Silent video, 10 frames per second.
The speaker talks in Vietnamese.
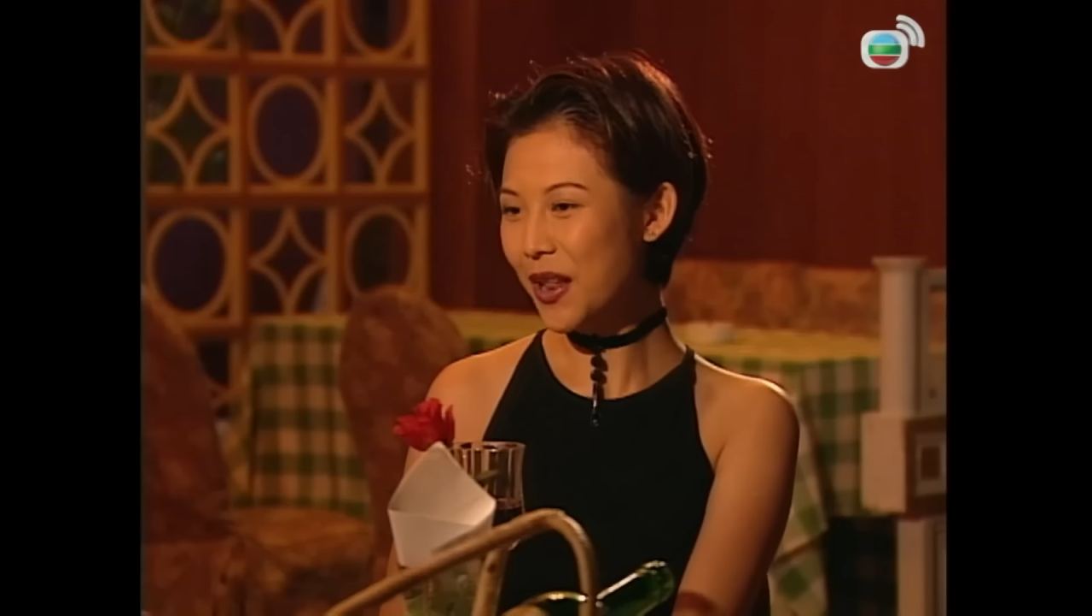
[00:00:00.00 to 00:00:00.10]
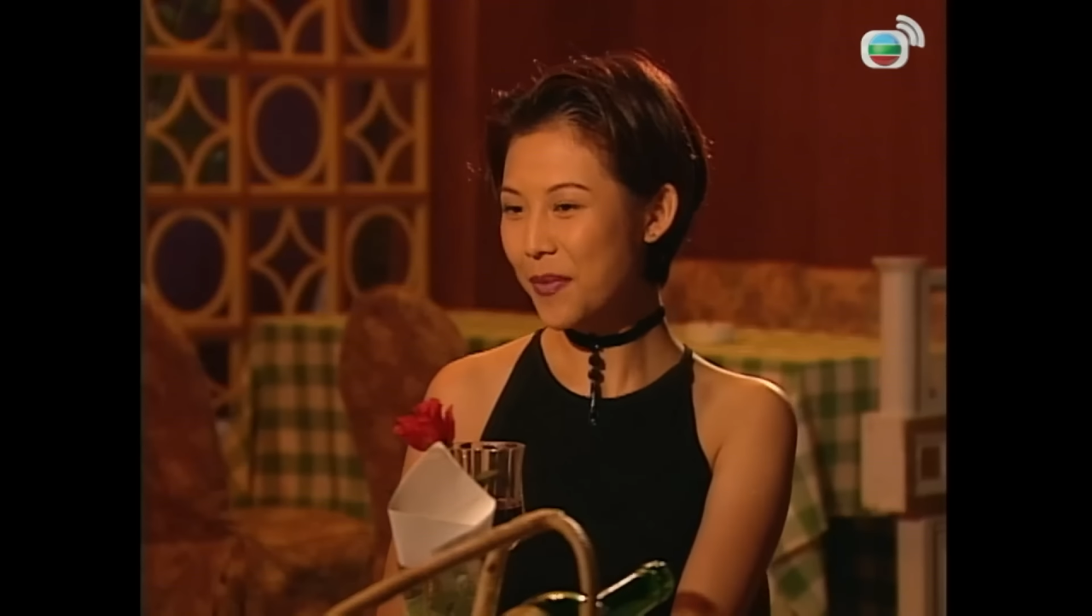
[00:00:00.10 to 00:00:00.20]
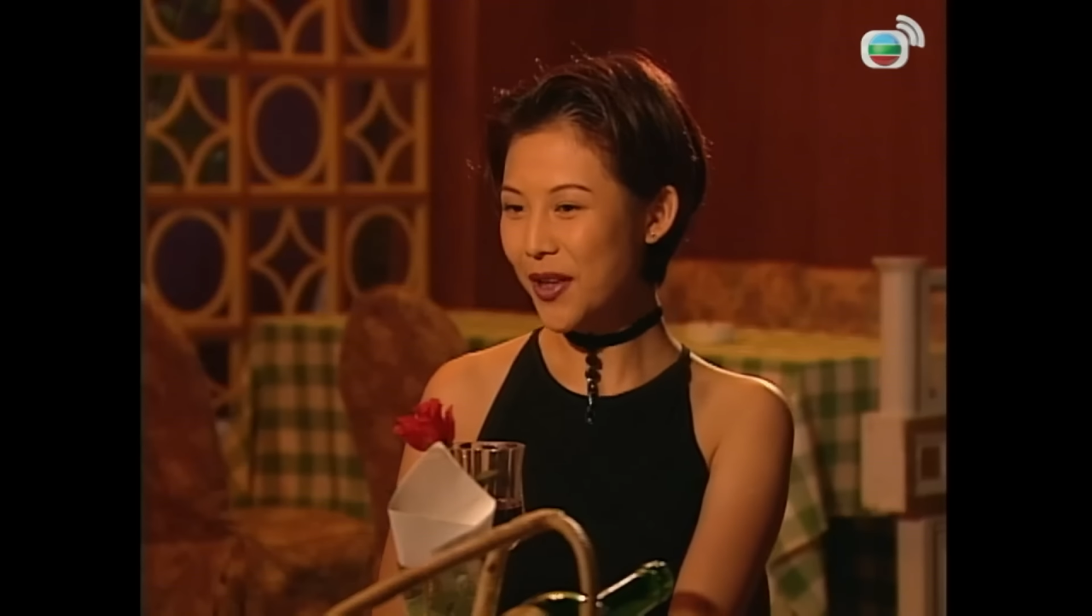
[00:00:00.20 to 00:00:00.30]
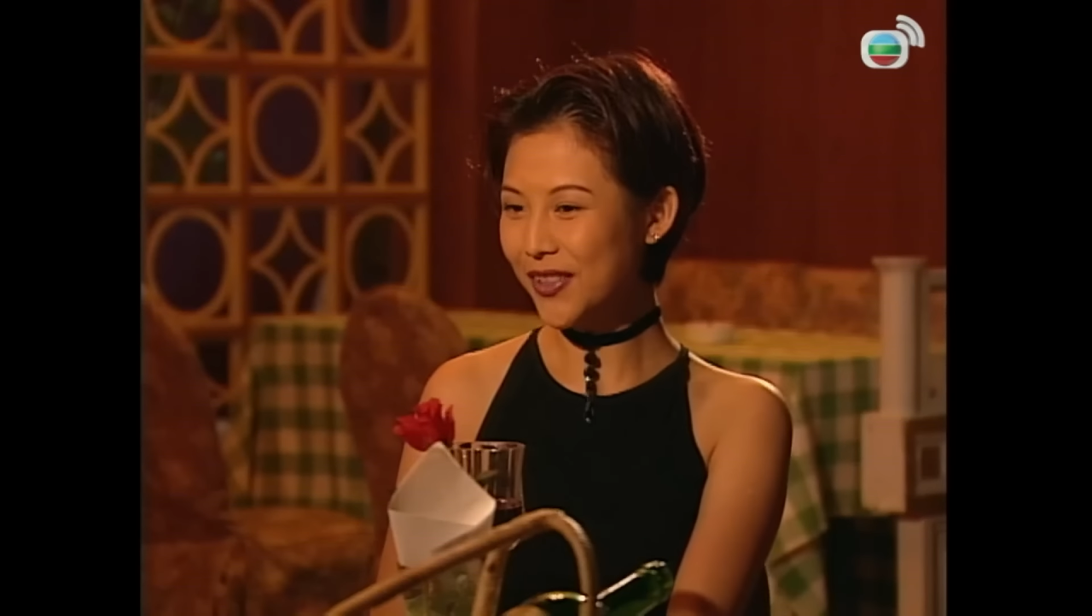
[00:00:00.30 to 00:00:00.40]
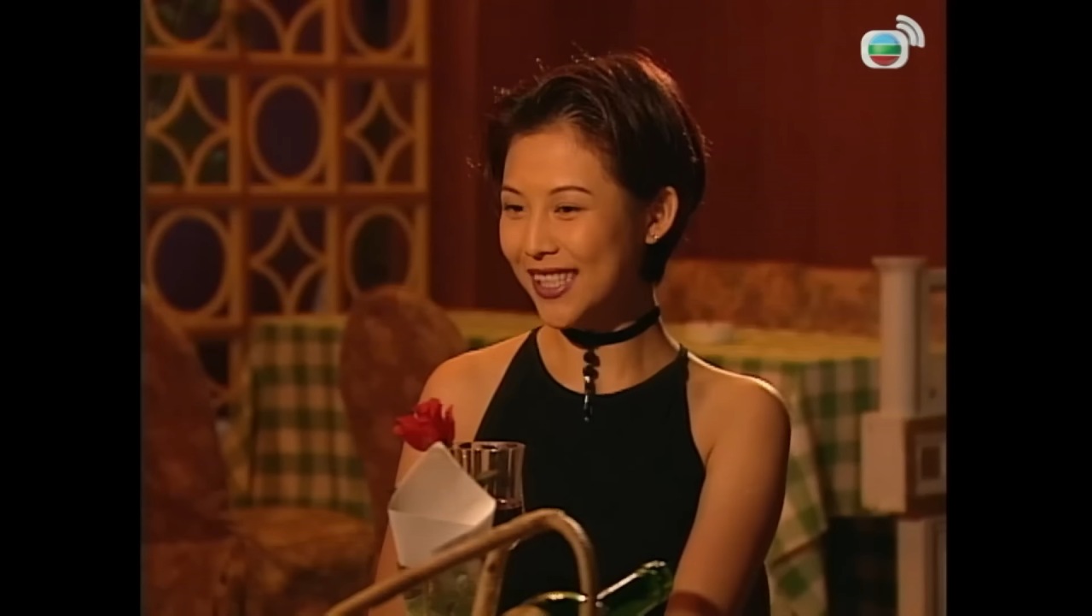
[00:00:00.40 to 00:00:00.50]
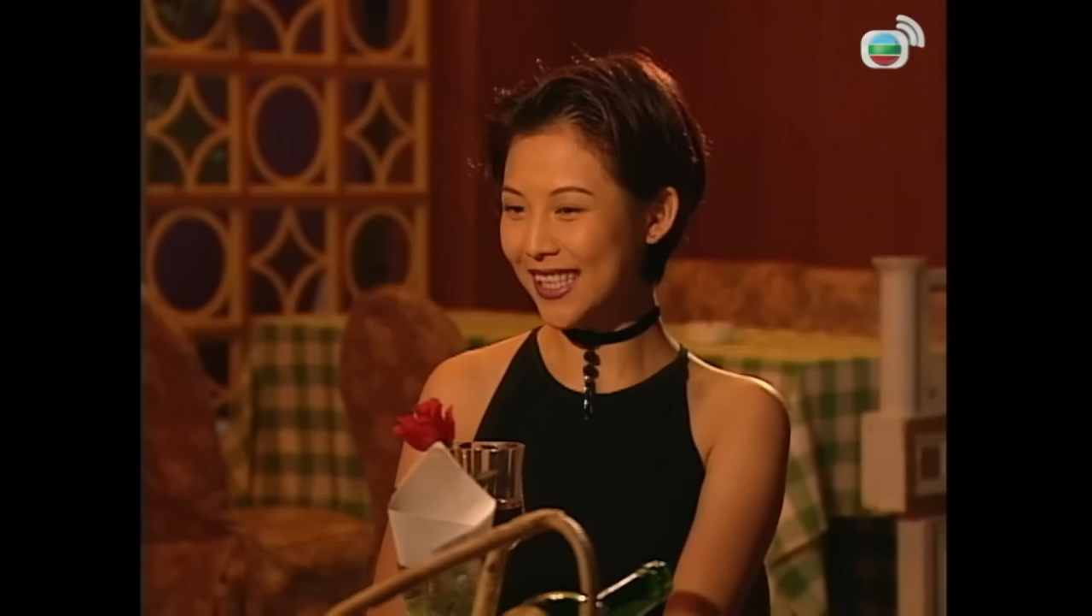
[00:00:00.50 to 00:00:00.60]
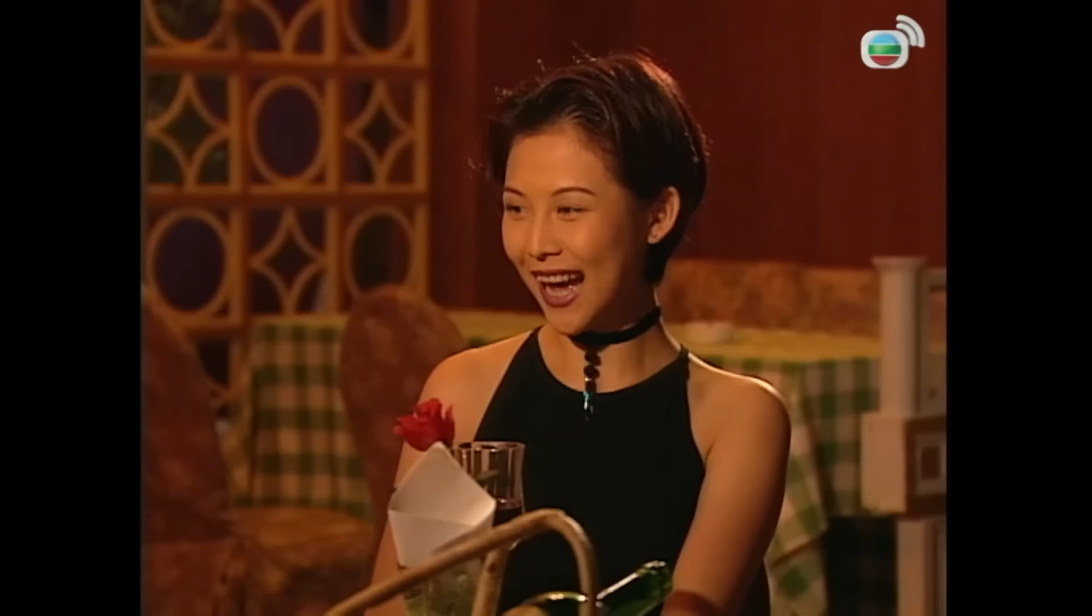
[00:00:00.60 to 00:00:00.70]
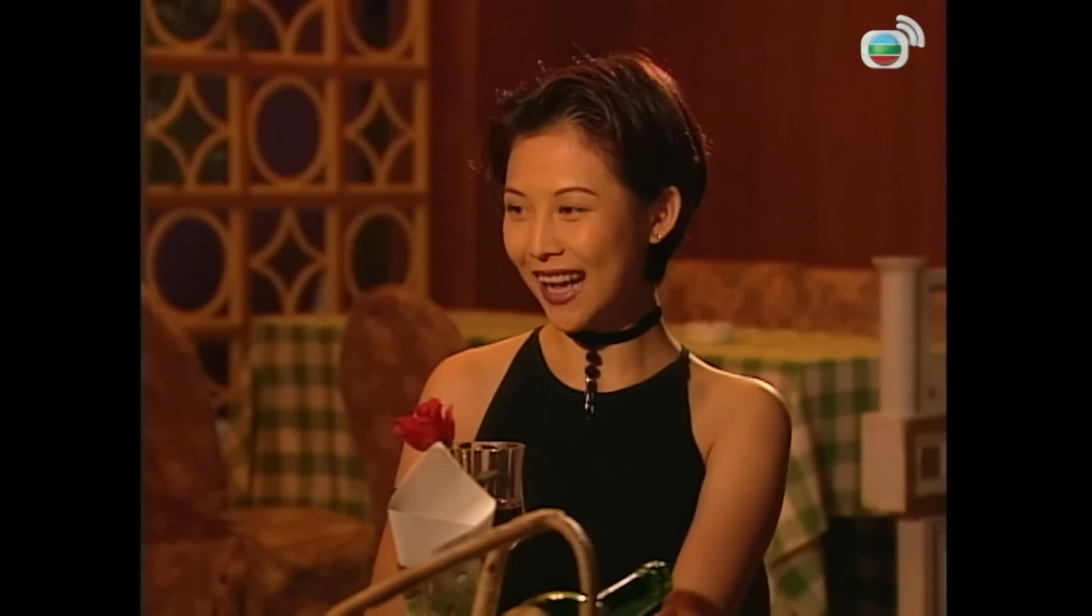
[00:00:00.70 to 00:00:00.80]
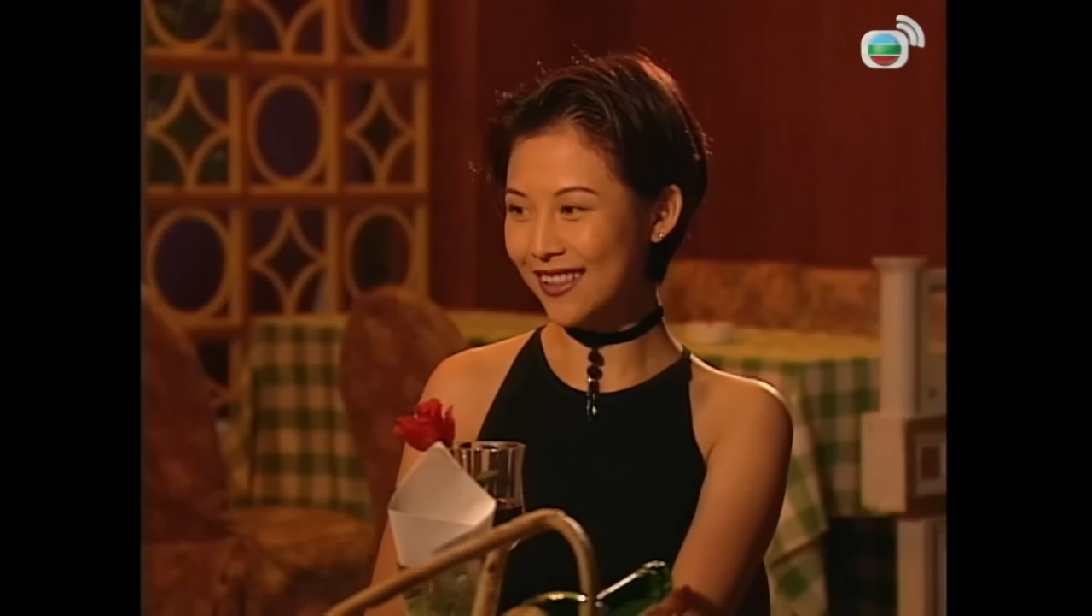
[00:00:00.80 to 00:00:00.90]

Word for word: Đâu có rảnh rỗi để